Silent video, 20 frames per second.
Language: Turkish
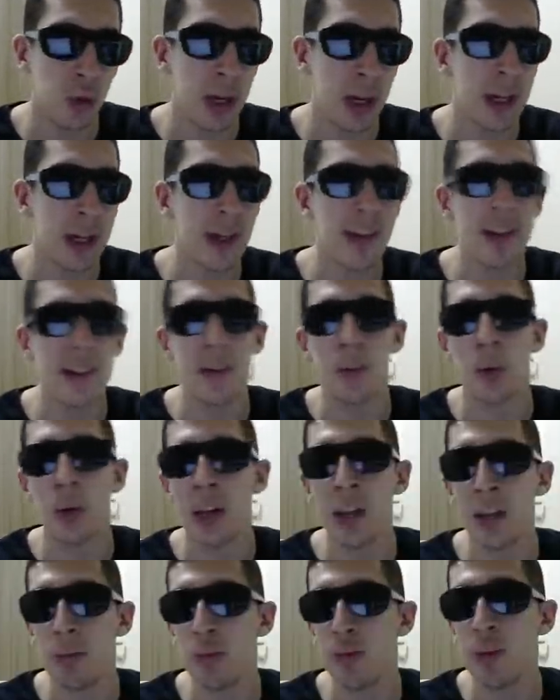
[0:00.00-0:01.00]
Yani Casemiro'da
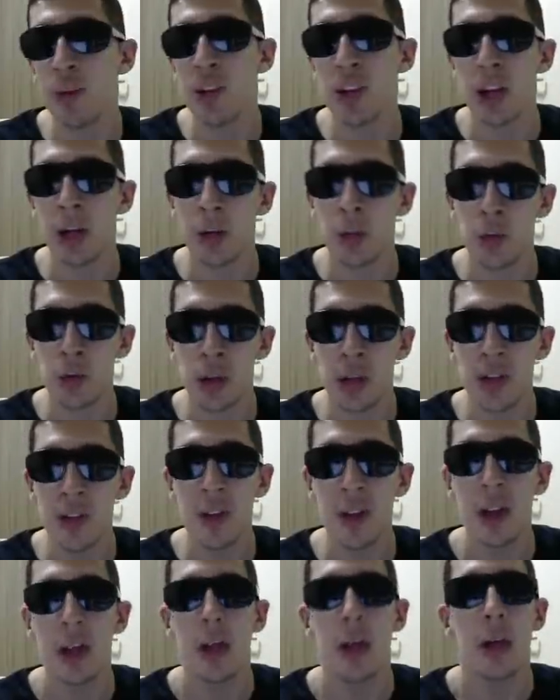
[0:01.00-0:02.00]
75K düşseniz
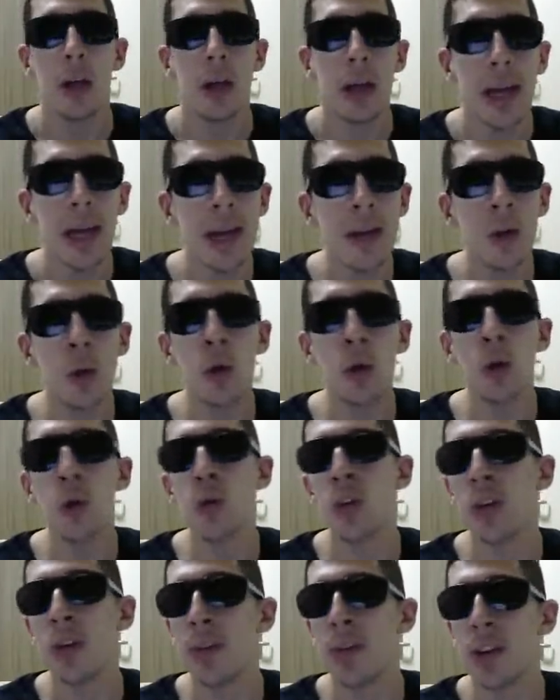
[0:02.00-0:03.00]
en ölü
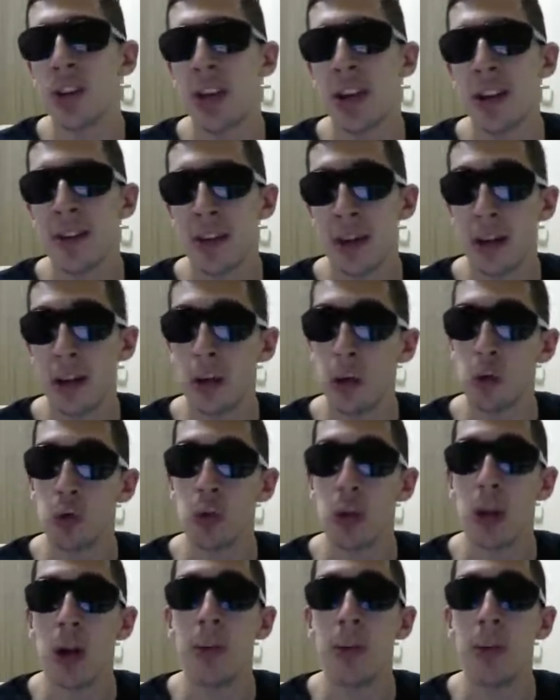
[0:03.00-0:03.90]
125K zarar ediyorsunuz.